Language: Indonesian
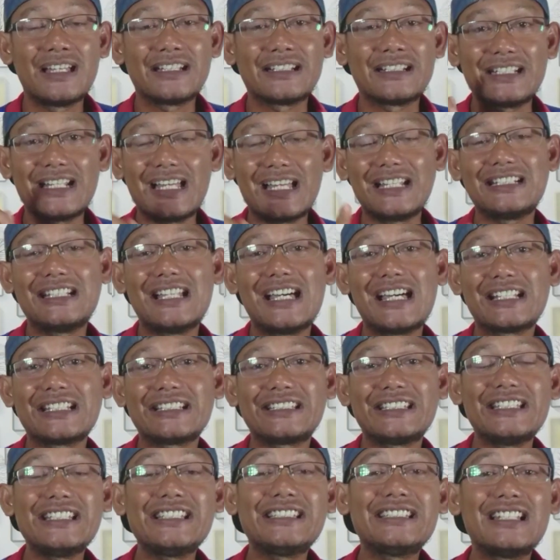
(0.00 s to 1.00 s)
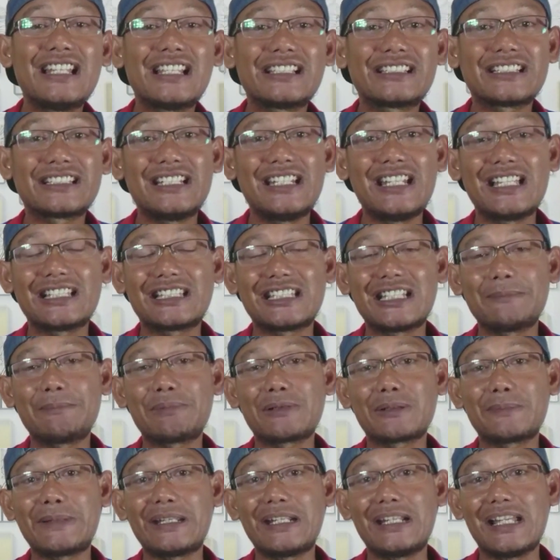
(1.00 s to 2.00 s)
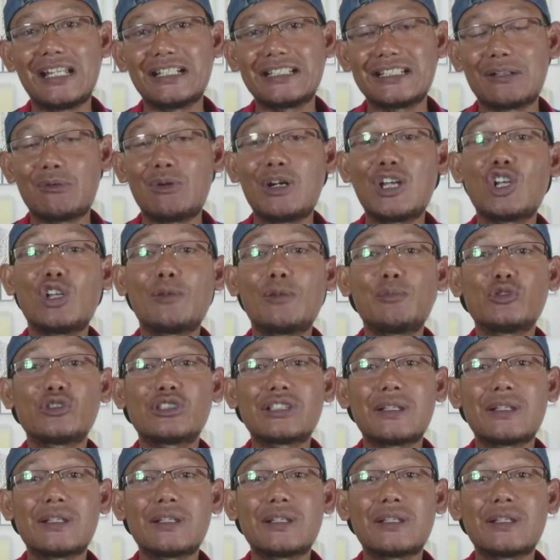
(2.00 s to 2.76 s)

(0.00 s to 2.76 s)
Nah dari sini jelas kelihatan perbedaannya Walaupun